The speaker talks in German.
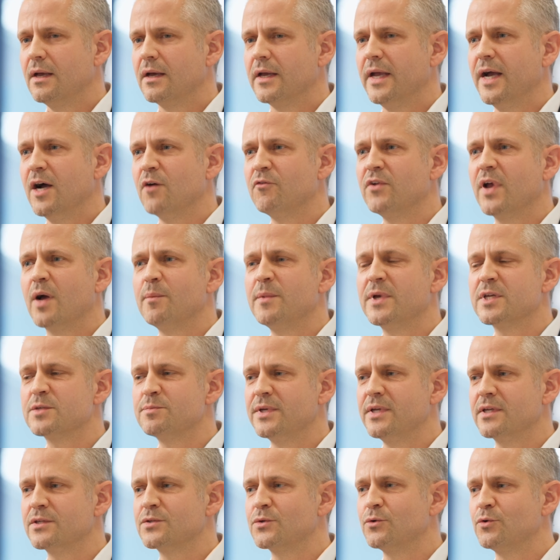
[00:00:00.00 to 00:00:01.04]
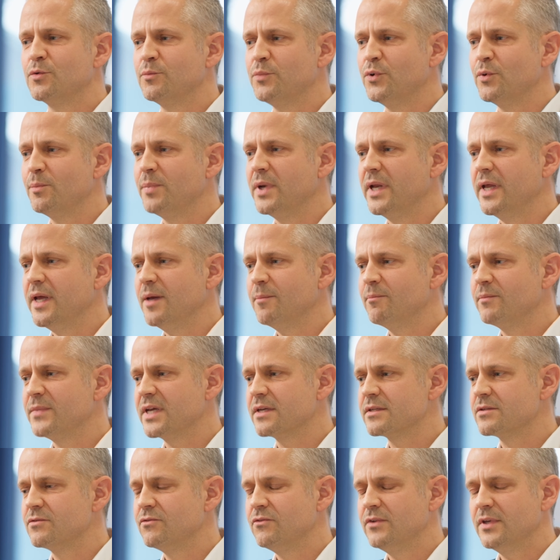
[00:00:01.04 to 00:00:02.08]
Ja, wir haben erstmal das Grundproblem,
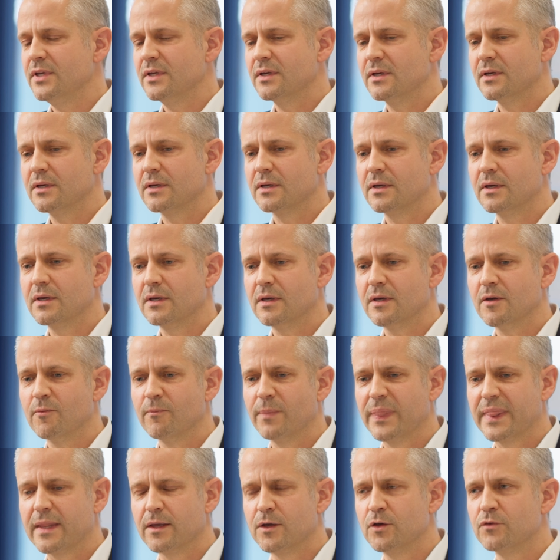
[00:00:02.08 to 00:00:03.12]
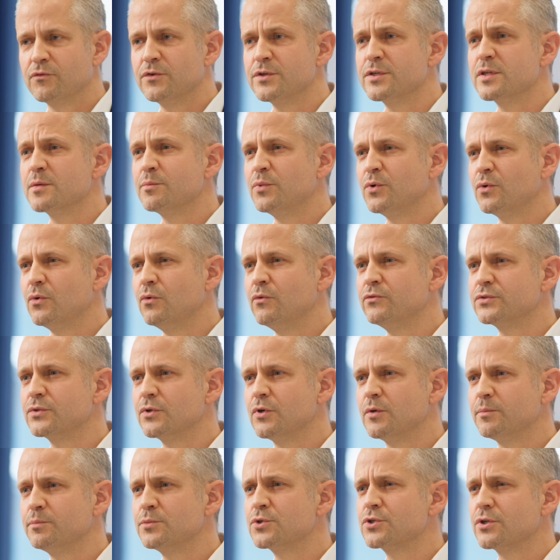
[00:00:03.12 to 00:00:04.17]
dass wir ähm, gewisse
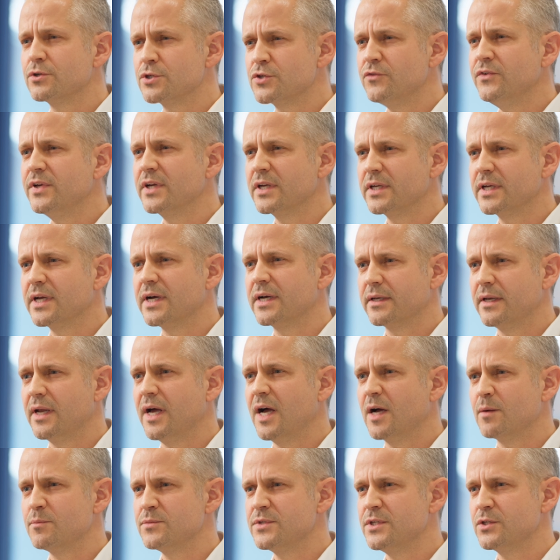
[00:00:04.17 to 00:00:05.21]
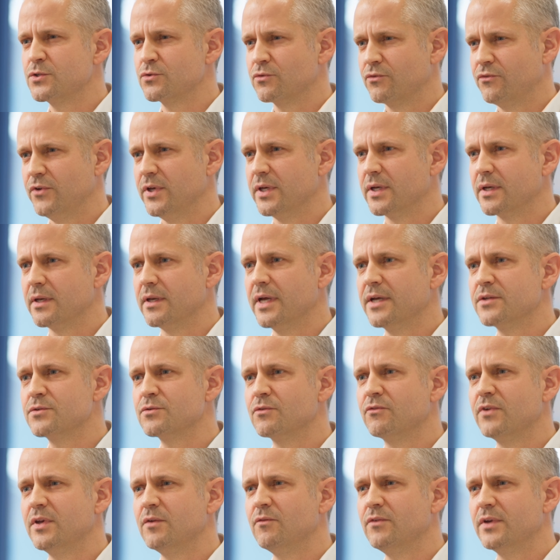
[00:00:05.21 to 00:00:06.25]
Berufsgruppen schon Schwierigkeiten haben, sie zu finden.
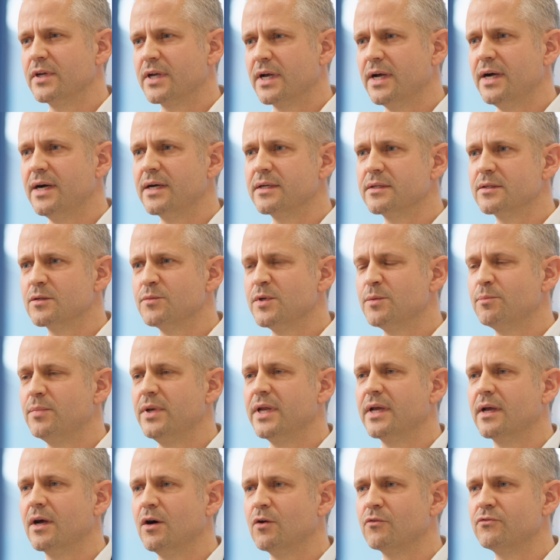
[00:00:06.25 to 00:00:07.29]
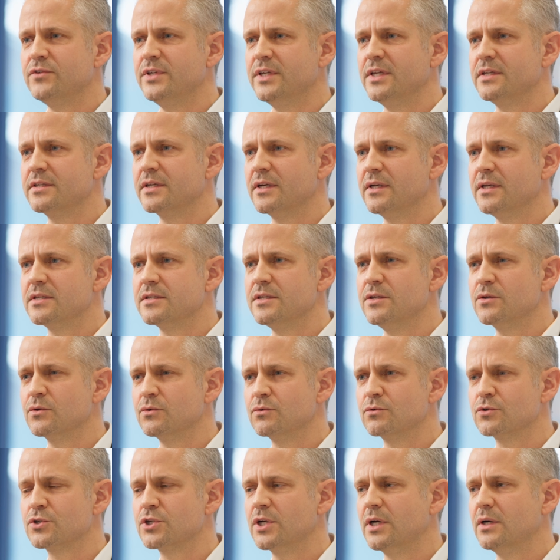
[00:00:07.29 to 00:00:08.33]
Also wenn wir gerade mit Blick auf
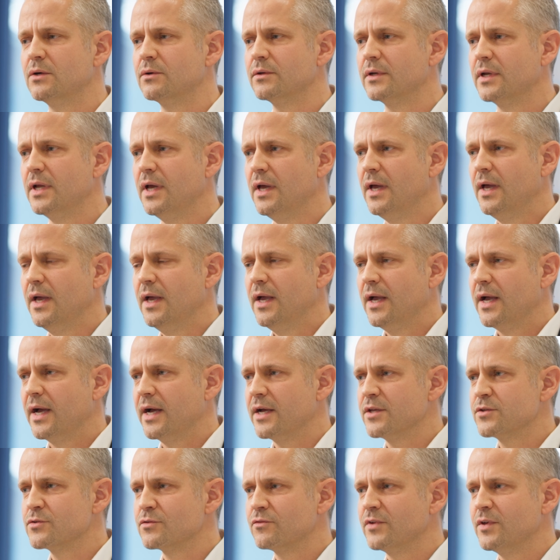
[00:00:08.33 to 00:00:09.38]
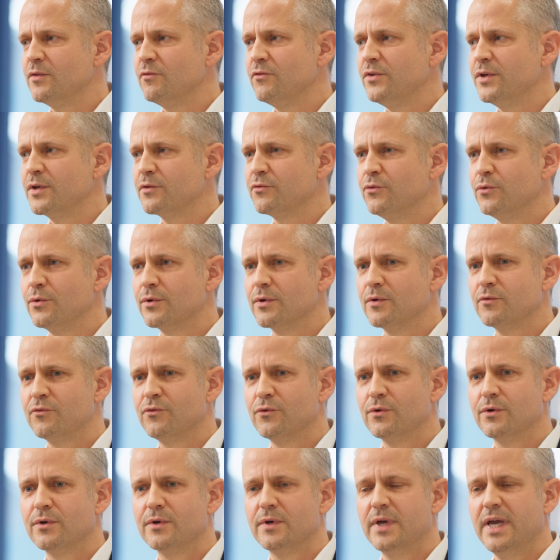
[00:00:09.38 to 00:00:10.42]
Digitalisierung schauen, also wenn wir für,
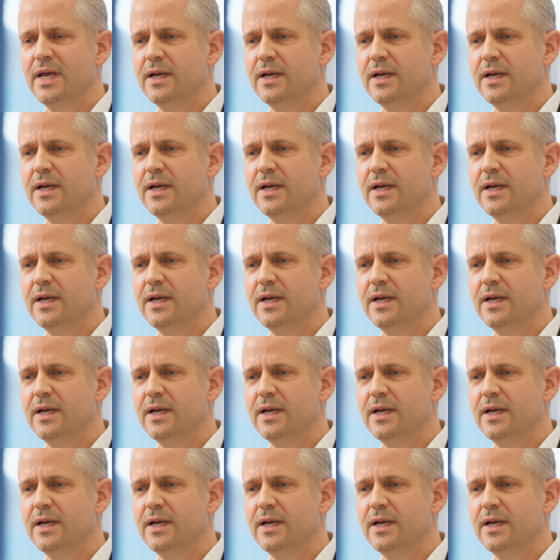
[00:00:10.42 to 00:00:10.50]
für